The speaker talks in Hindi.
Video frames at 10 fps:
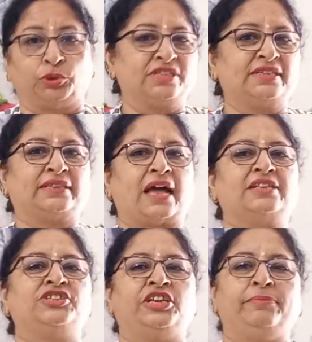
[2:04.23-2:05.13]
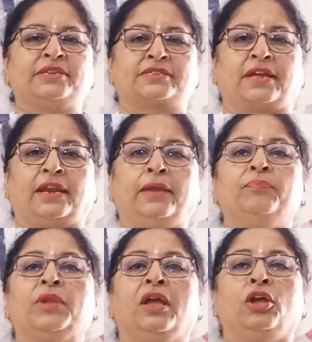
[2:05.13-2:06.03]
थोड़ी सी दालचीनी मिक्स कर लें
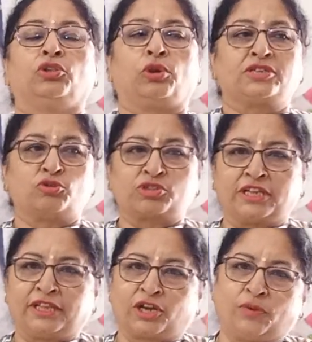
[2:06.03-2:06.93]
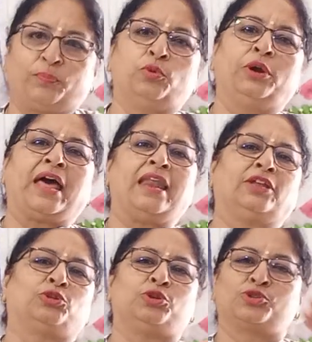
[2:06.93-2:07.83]
थोड़ा सा उसके अंदर कपूर
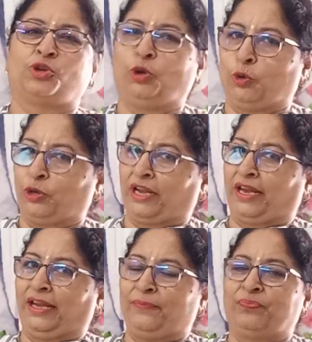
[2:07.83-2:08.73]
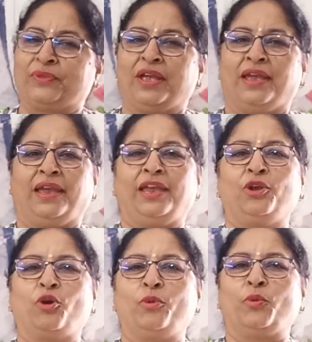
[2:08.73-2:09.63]
डालें थोड़े से लौंग डाल लें
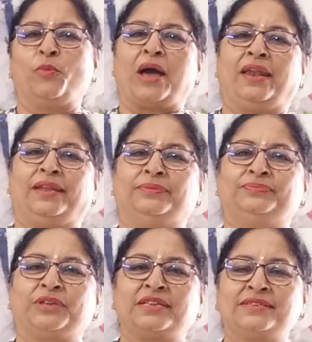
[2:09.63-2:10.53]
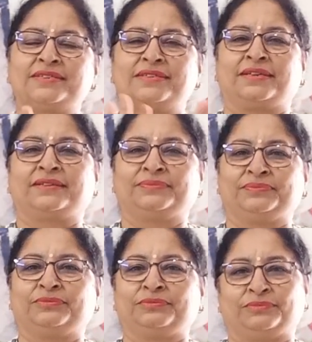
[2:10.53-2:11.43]
इनको भी उबाल लें अच्छे से
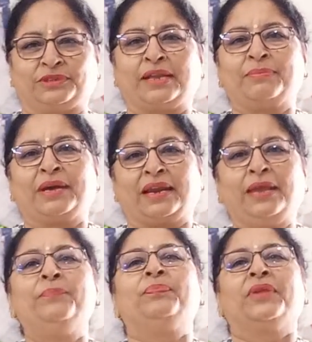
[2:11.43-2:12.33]
गर्म कर लें